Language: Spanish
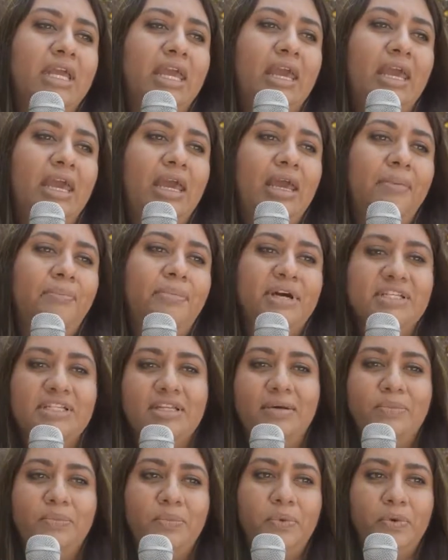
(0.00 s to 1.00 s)
que
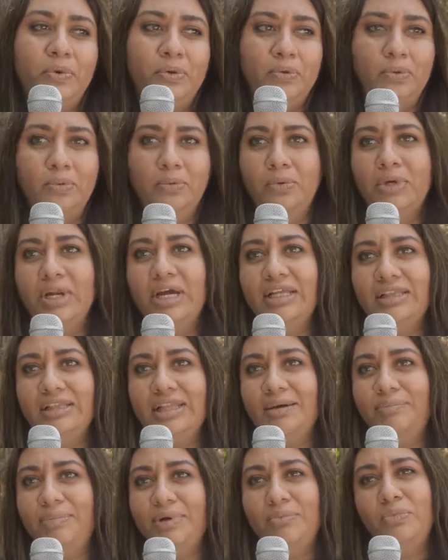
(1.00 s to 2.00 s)
pasan por una
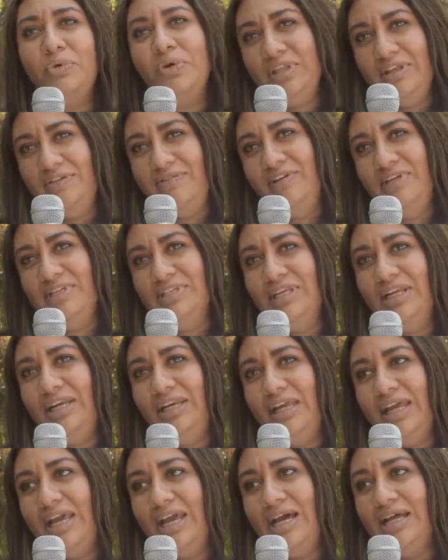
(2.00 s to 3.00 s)
etapa muy
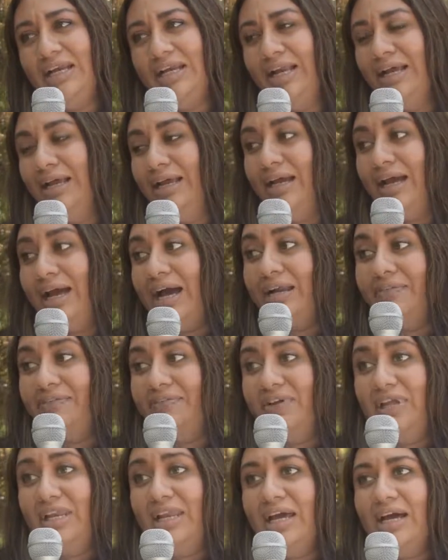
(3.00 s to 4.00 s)
difícil y al,
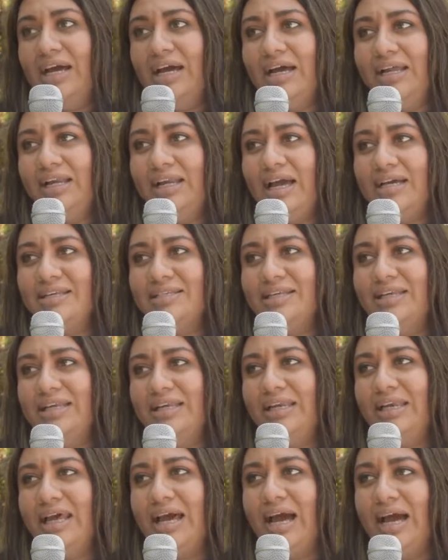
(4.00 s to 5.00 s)
final
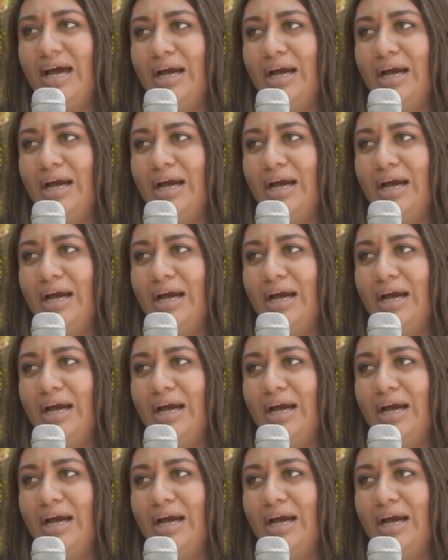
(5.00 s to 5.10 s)
hacen...